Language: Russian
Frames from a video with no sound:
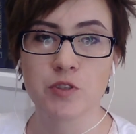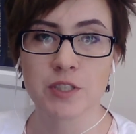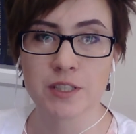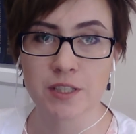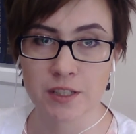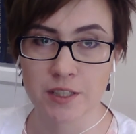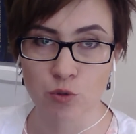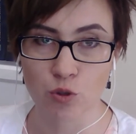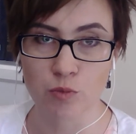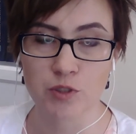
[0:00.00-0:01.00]
Всех
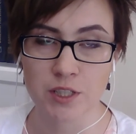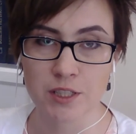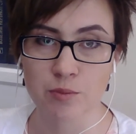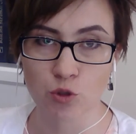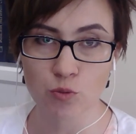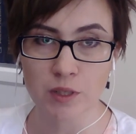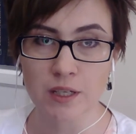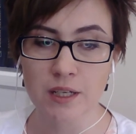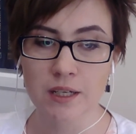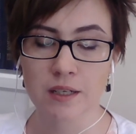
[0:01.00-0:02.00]
симптомов, все
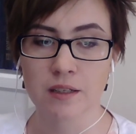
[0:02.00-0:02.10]
симптомы